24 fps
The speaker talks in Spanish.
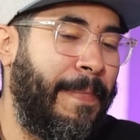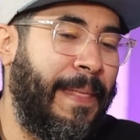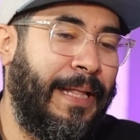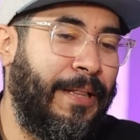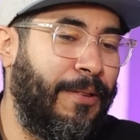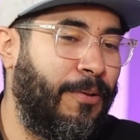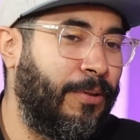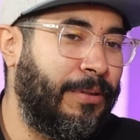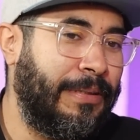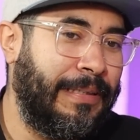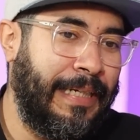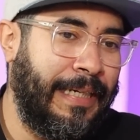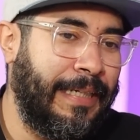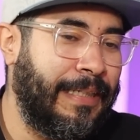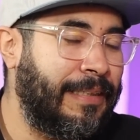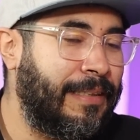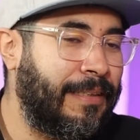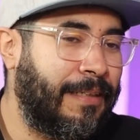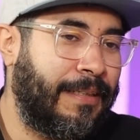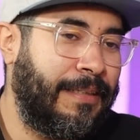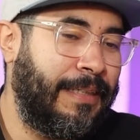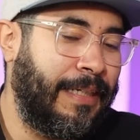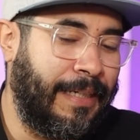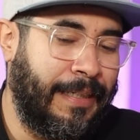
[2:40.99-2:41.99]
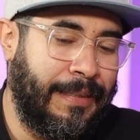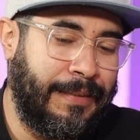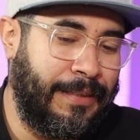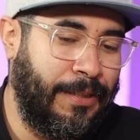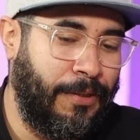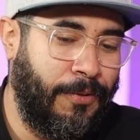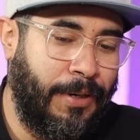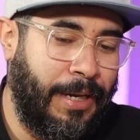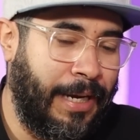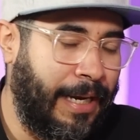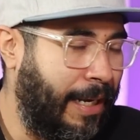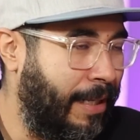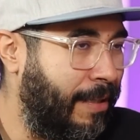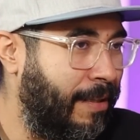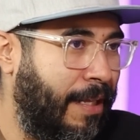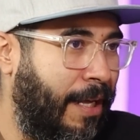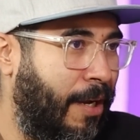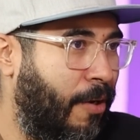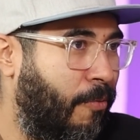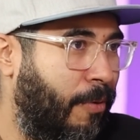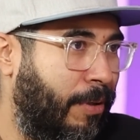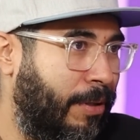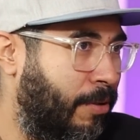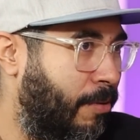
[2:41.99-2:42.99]
en dos días se canceló la agenda
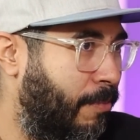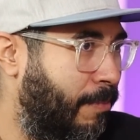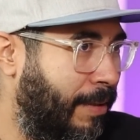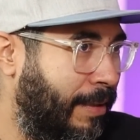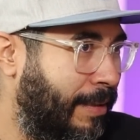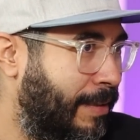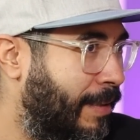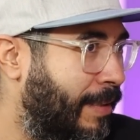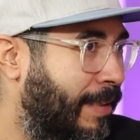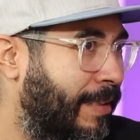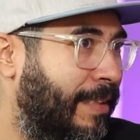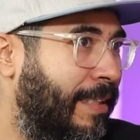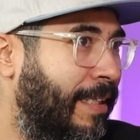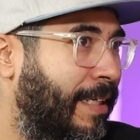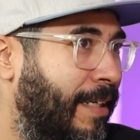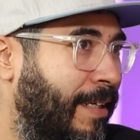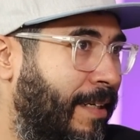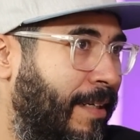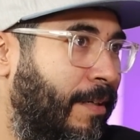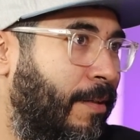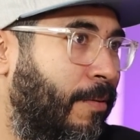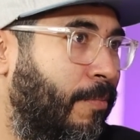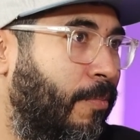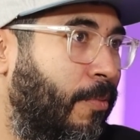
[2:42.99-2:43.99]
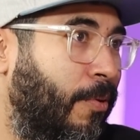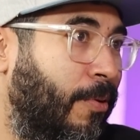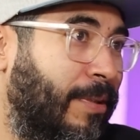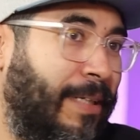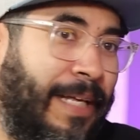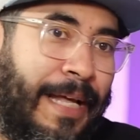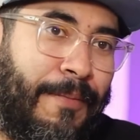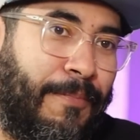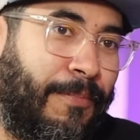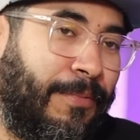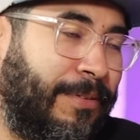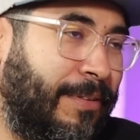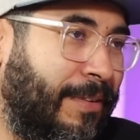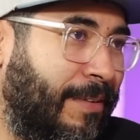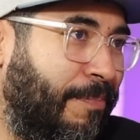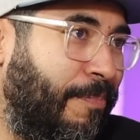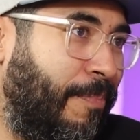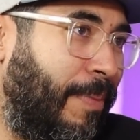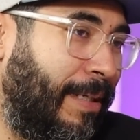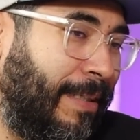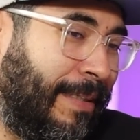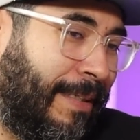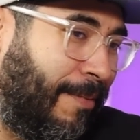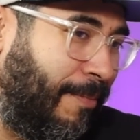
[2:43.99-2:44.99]
de cuatro meses y nos quedamos
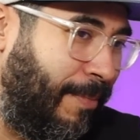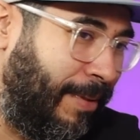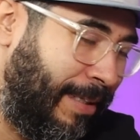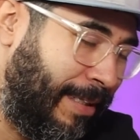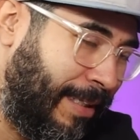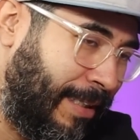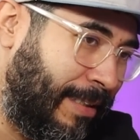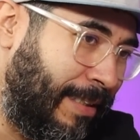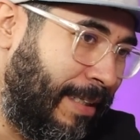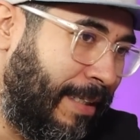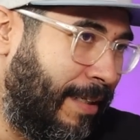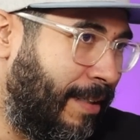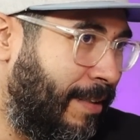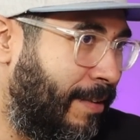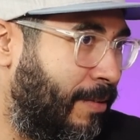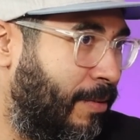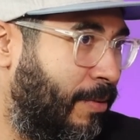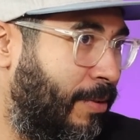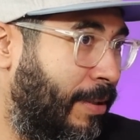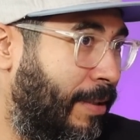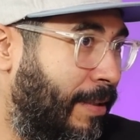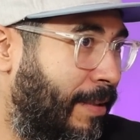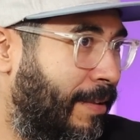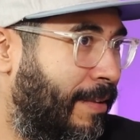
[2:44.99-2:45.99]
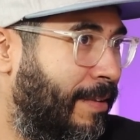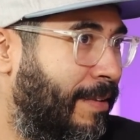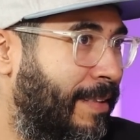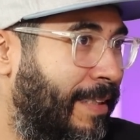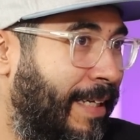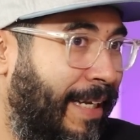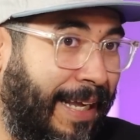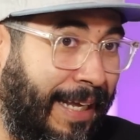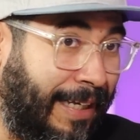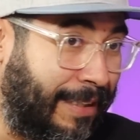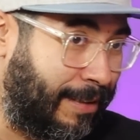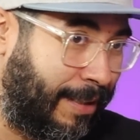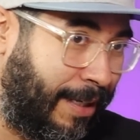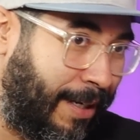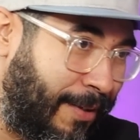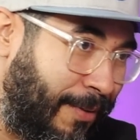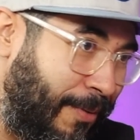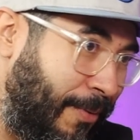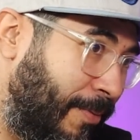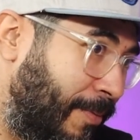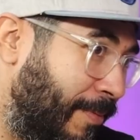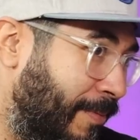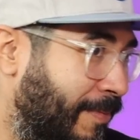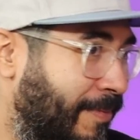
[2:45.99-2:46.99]
básicamente sin, qué hacer,
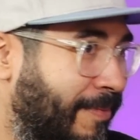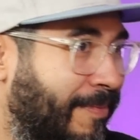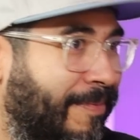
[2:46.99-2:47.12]
¿no?